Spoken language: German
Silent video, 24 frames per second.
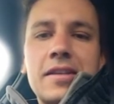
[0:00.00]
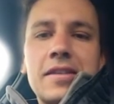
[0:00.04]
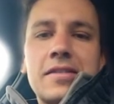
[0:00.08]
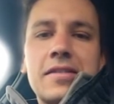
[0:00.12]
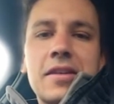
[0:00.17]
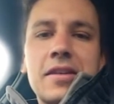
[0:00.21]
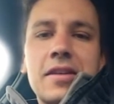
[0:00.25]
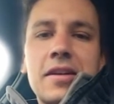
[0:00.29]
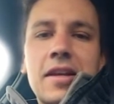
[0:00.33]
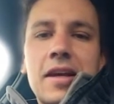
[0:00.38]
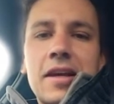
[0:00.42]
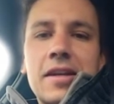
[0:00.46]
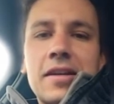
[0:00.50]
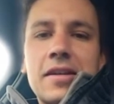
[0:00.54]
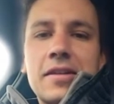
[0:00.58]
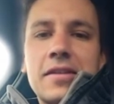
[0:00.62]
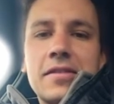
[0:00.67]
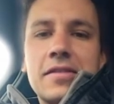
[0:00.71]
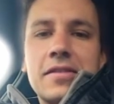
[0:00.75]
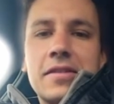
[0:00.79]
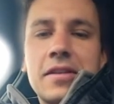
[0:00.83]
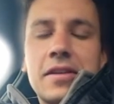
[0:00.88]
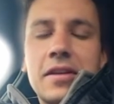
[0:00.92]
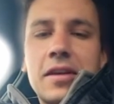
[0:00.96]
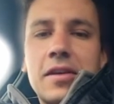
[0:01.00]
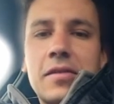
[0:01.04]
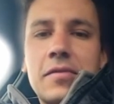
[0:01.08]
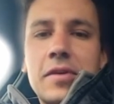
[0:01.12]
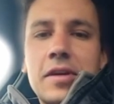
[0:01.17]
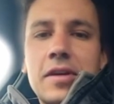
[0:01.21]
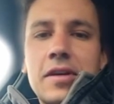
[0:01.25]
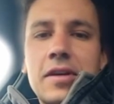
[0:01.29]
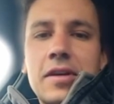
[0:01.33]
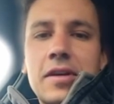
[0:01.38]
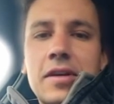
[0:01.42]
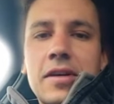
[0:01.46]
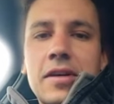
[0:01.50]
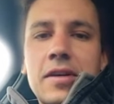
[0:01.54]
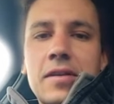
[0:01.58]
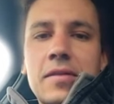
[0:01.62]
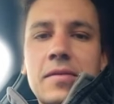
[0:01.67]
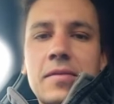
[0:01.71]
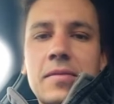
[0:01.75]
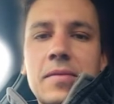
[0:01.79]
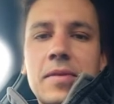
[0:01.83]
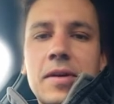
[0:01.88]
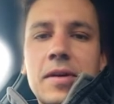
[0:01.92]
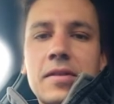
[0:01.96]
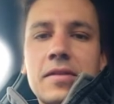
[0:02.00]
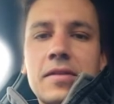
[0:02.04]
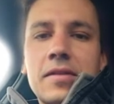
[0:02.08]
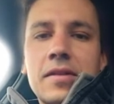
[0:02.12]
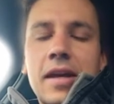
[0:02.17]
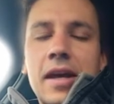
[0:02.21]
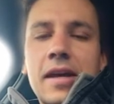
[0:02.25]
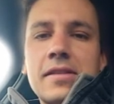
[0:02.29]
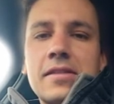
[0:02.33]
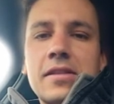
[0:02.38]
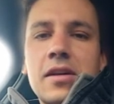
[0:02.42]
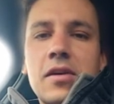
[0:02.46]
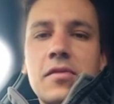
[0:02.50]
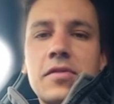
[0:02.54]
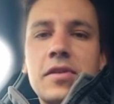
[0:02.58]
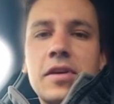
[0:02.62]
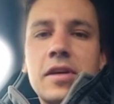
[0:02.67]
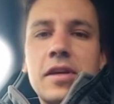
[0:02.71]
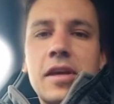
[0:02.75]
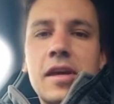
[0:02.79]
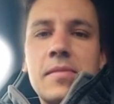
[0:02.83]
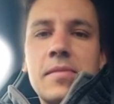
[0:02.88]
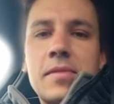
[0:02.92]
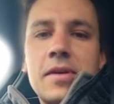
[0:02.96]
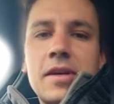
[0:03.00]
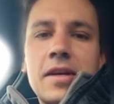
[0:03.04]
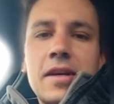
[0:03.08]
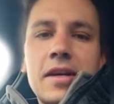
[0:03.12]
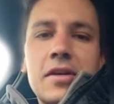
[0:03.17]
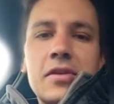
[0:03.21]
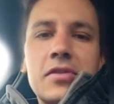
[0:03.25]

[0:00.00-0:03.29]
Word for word: ist dann leider das Getriebe, äh, den Geist aufgegeben.